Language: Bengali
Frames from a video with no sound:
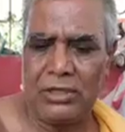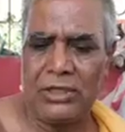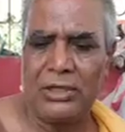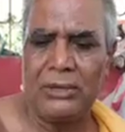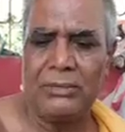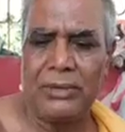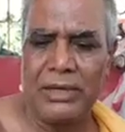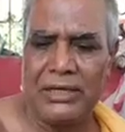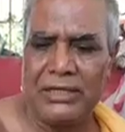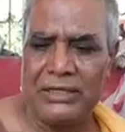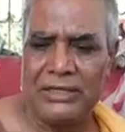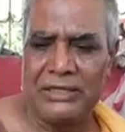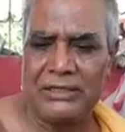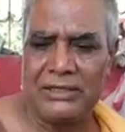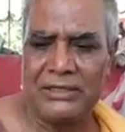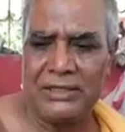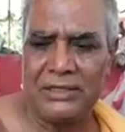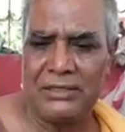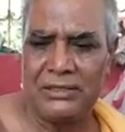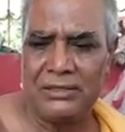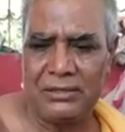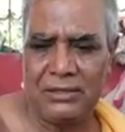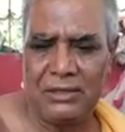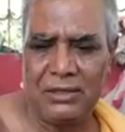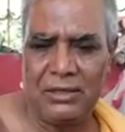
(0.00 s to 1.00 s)
ওখানে
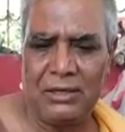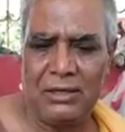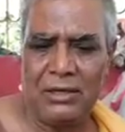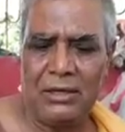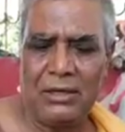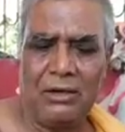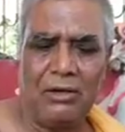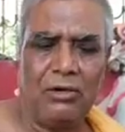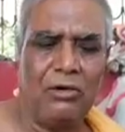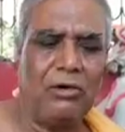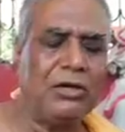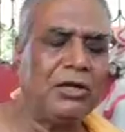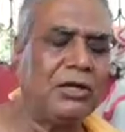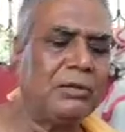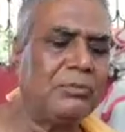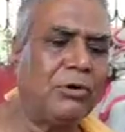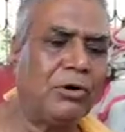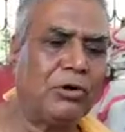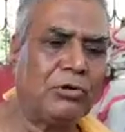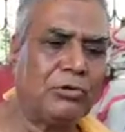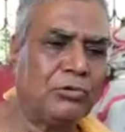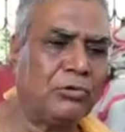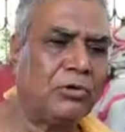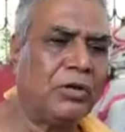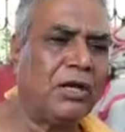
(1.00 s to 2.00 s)
বানিয়েছে অনেক
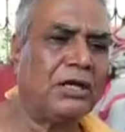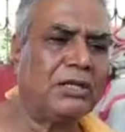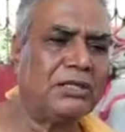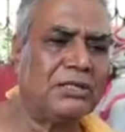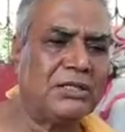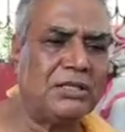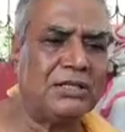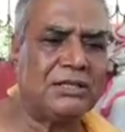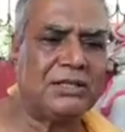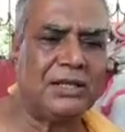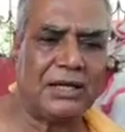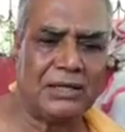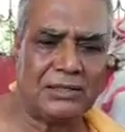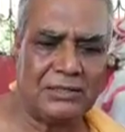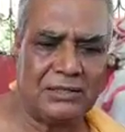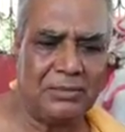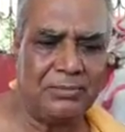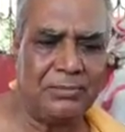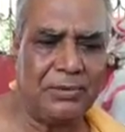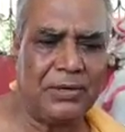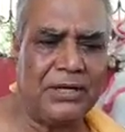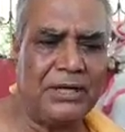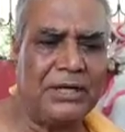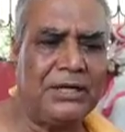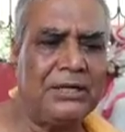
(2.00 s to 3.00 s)
ভক্তরা আসলে
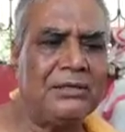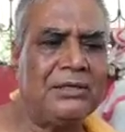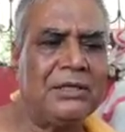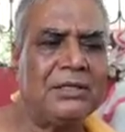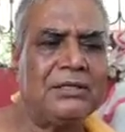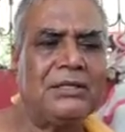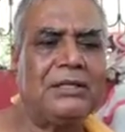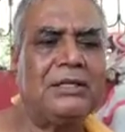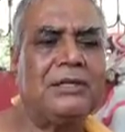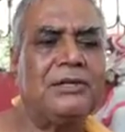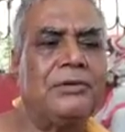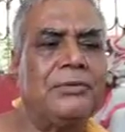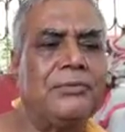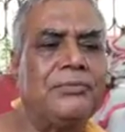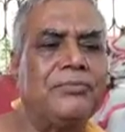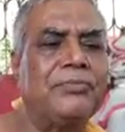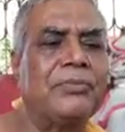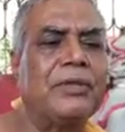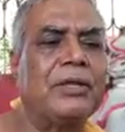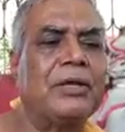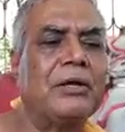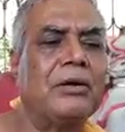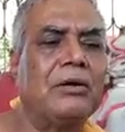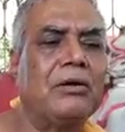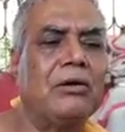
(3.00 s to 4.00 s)
থাকতে পারেন তাদের
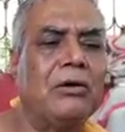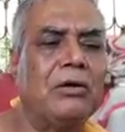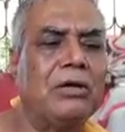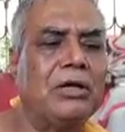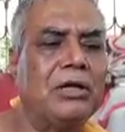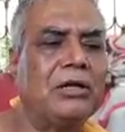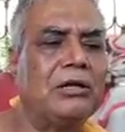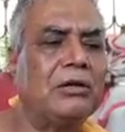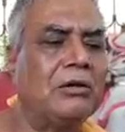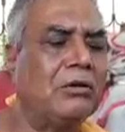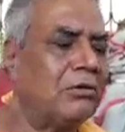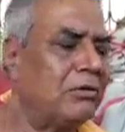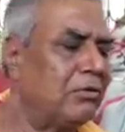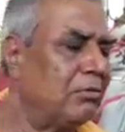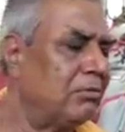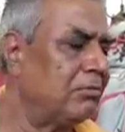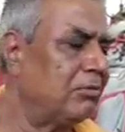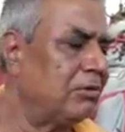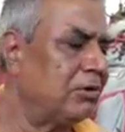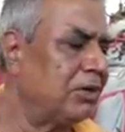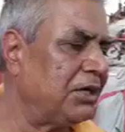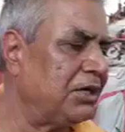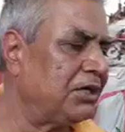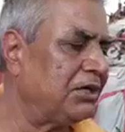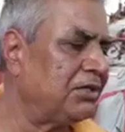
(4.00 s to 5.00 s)
অনেক রকম
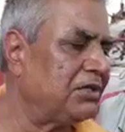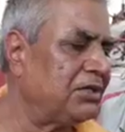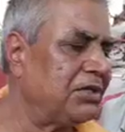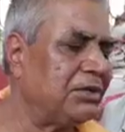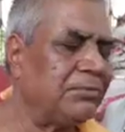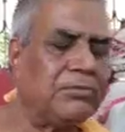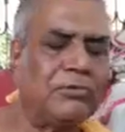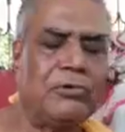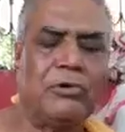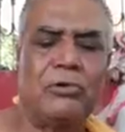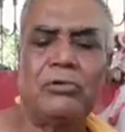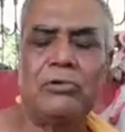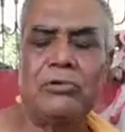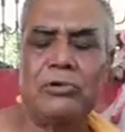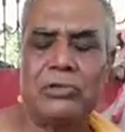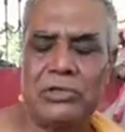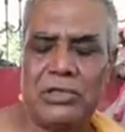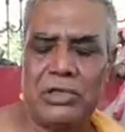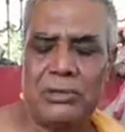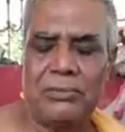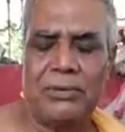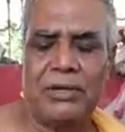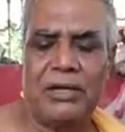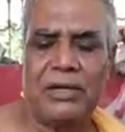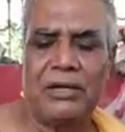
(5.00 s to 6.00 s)
মনের ইচ্ছে পূরণ
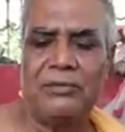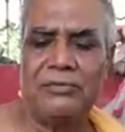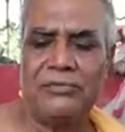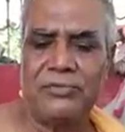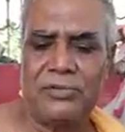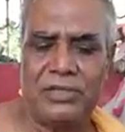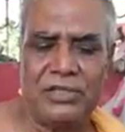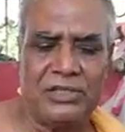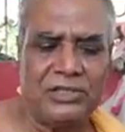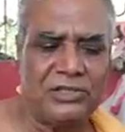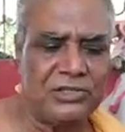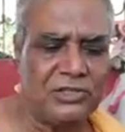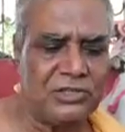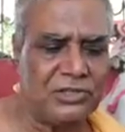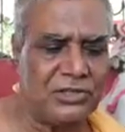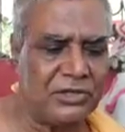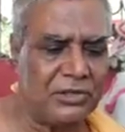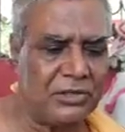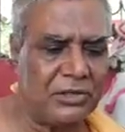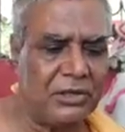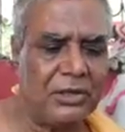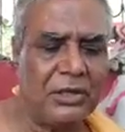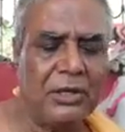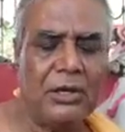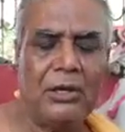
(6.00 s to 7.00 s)
করতে পারেন ফিস্ট
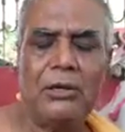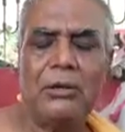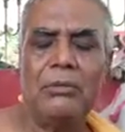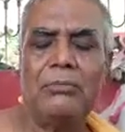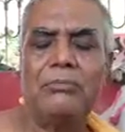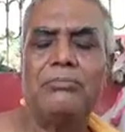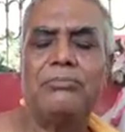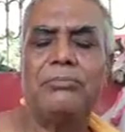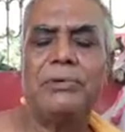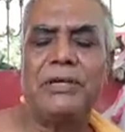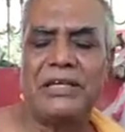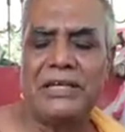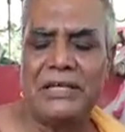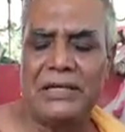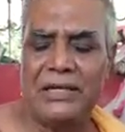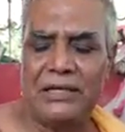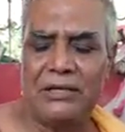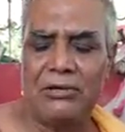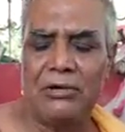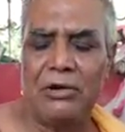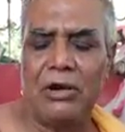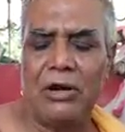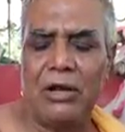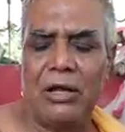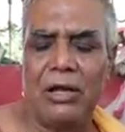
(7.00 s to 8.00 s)

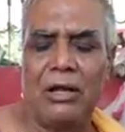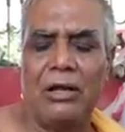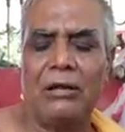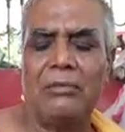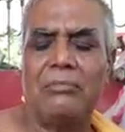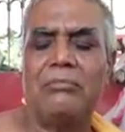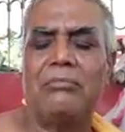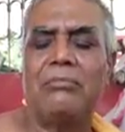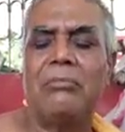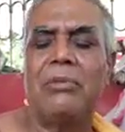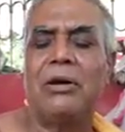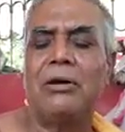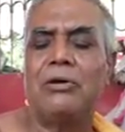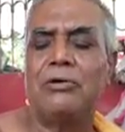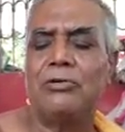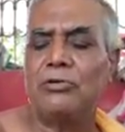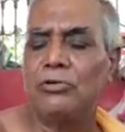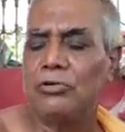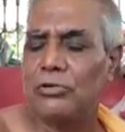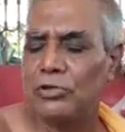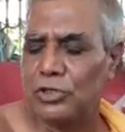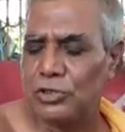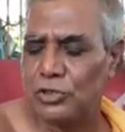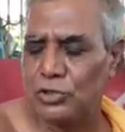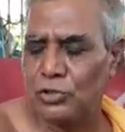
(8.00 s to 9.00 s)
পিকনিক করা বা
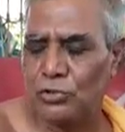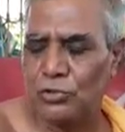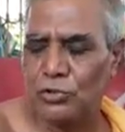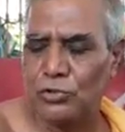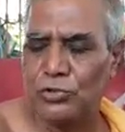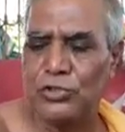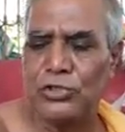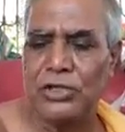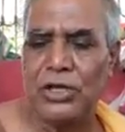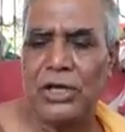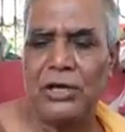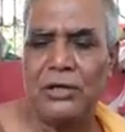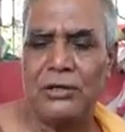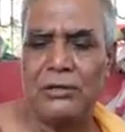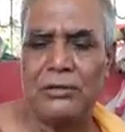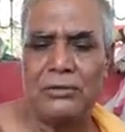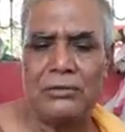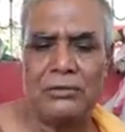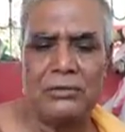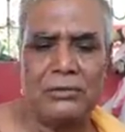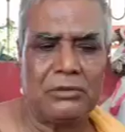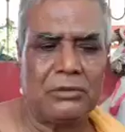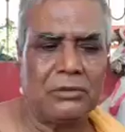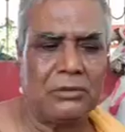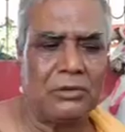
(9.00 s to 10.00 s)
অন্য কিছু অনুষ্ঠান
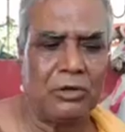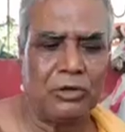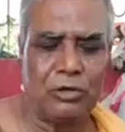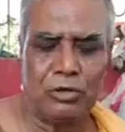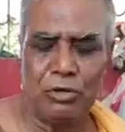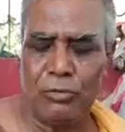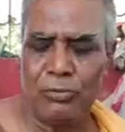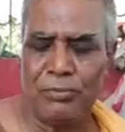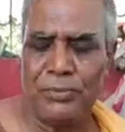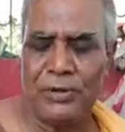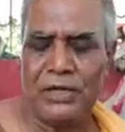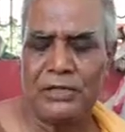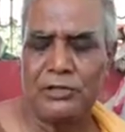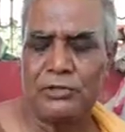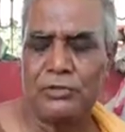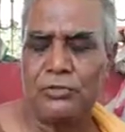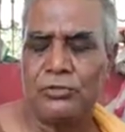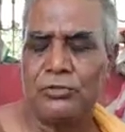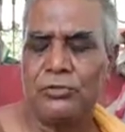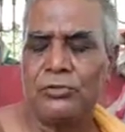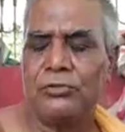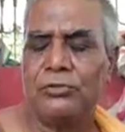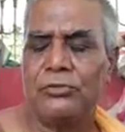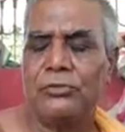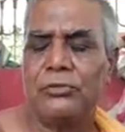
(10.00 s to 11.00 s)

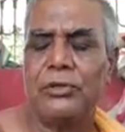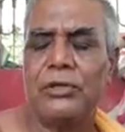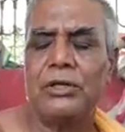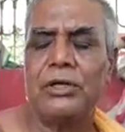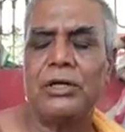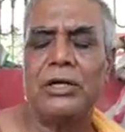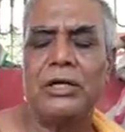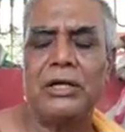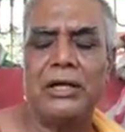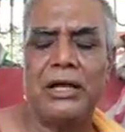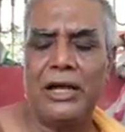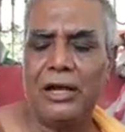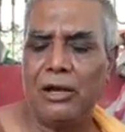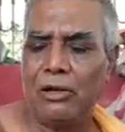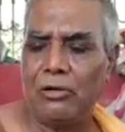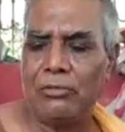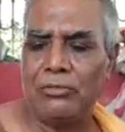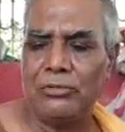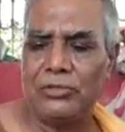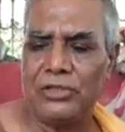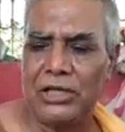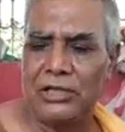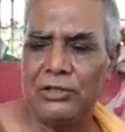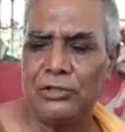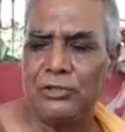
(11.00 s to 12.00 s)
অন্নপ্রাশন
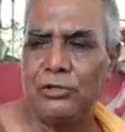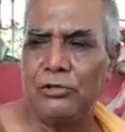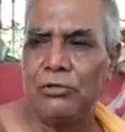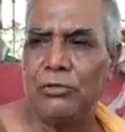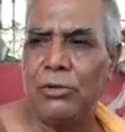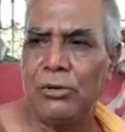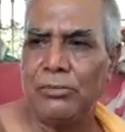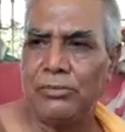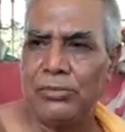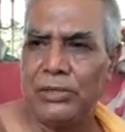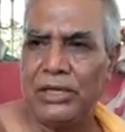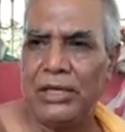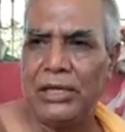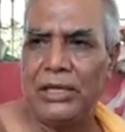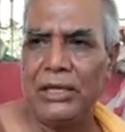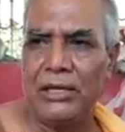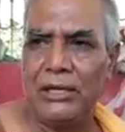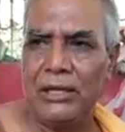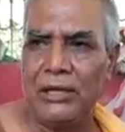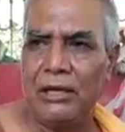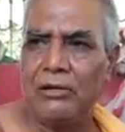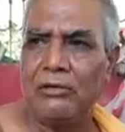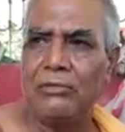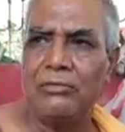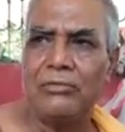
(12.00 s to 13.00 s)
এরকম জাতীয় বা বিয়ে
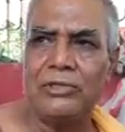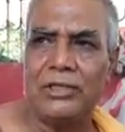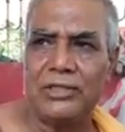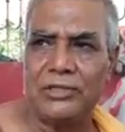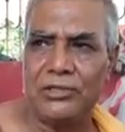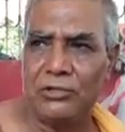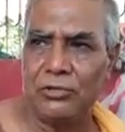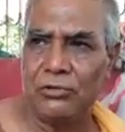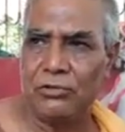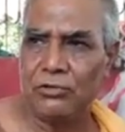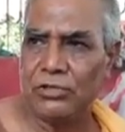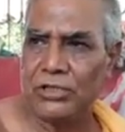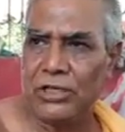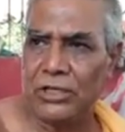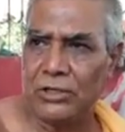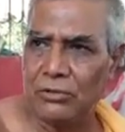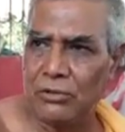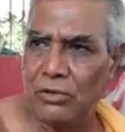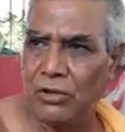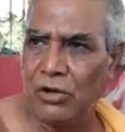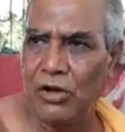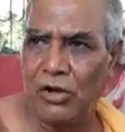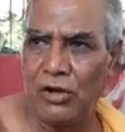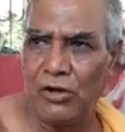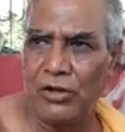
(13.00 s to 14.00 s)
এরকম জাতীয়
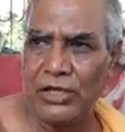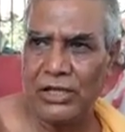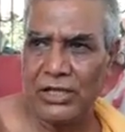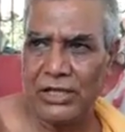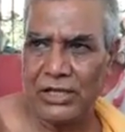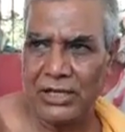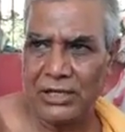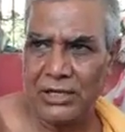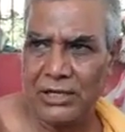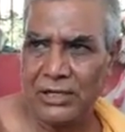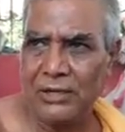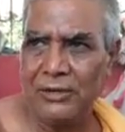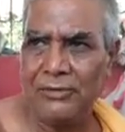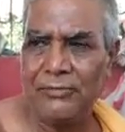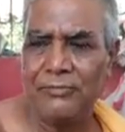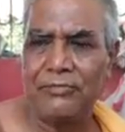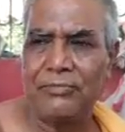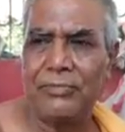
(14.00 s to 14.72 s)
অনুষ্ঠানগুলো হয় এখানে